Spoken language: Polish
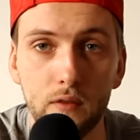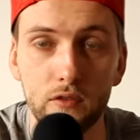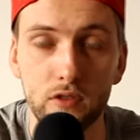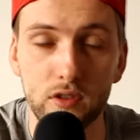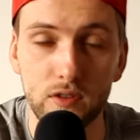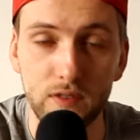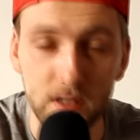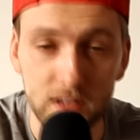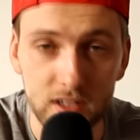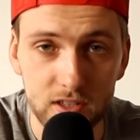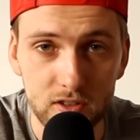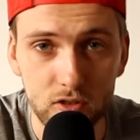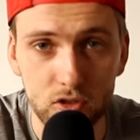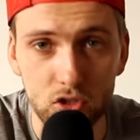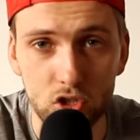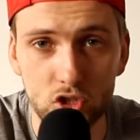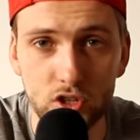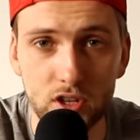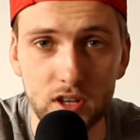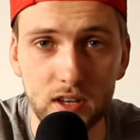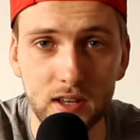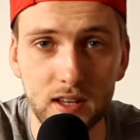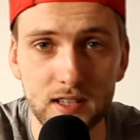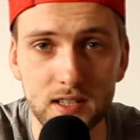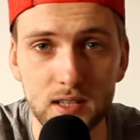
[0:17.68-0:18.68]
W
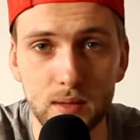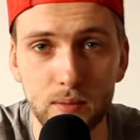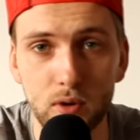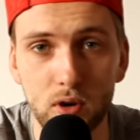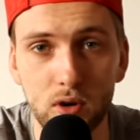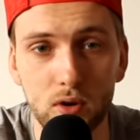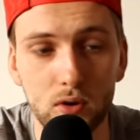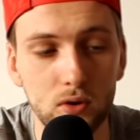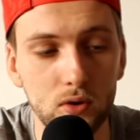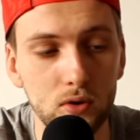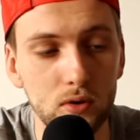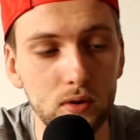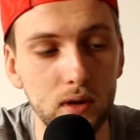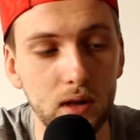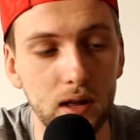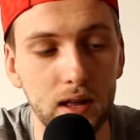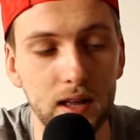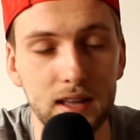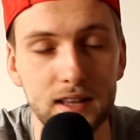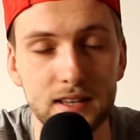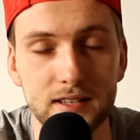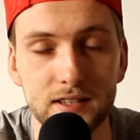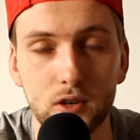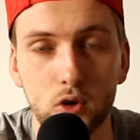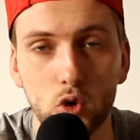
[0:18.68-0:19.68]
2014 roku
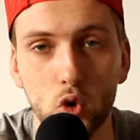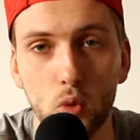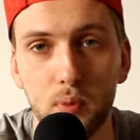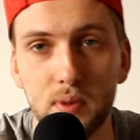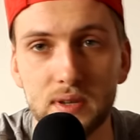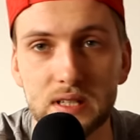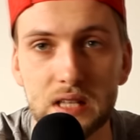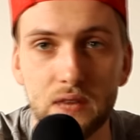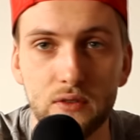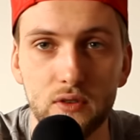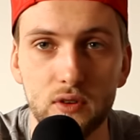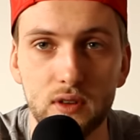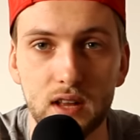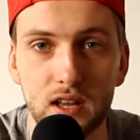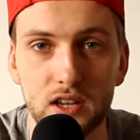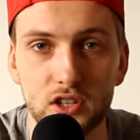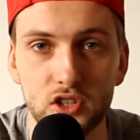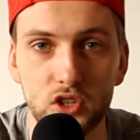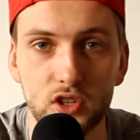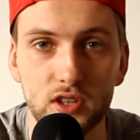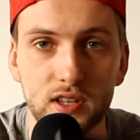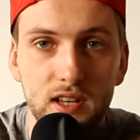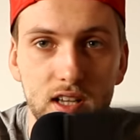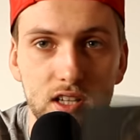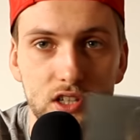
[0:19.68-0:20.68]
e, Soku postawił na
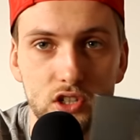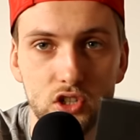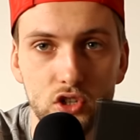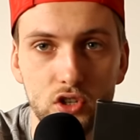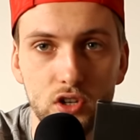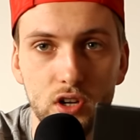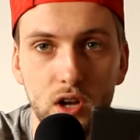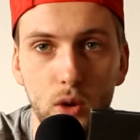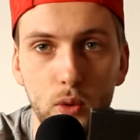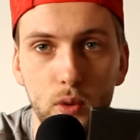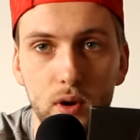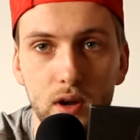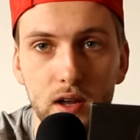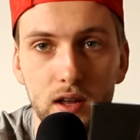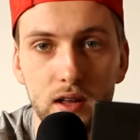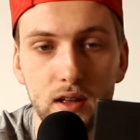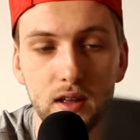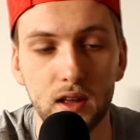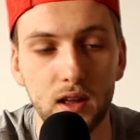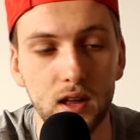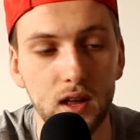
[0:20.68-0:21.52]
sitka skrzynkę łychy.